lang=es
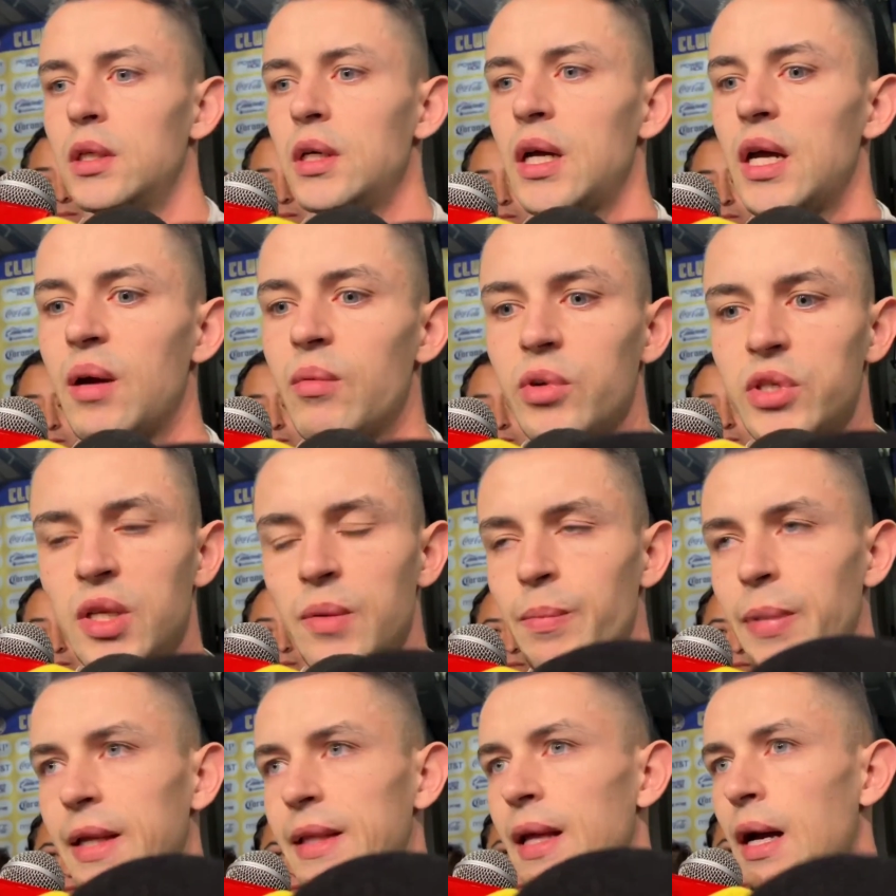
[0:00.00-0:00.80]
Hayamos
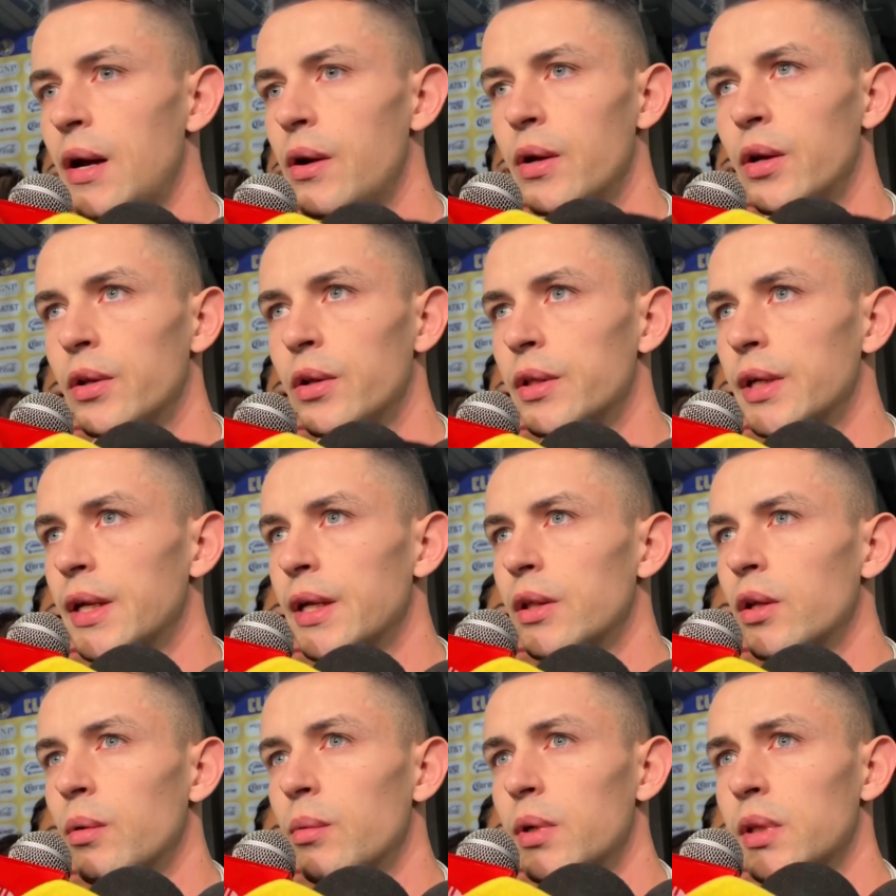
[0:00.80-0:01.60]
empatado y lo tiré
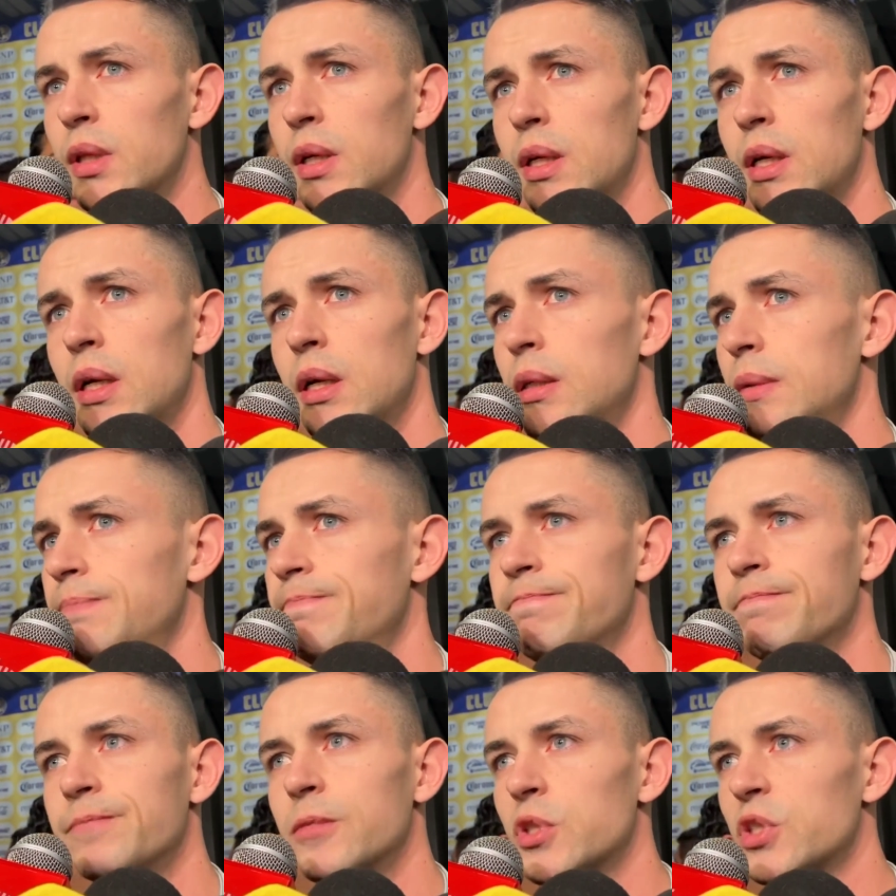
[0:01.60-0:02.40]
todo por tierra.
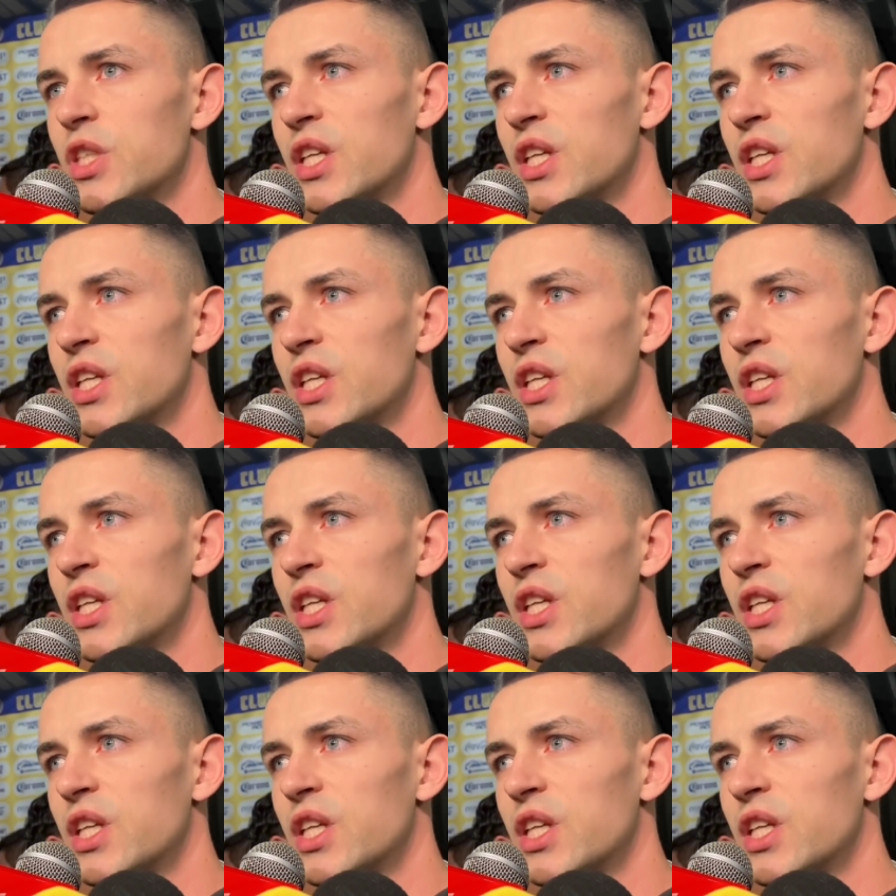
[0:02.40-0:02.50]
Lo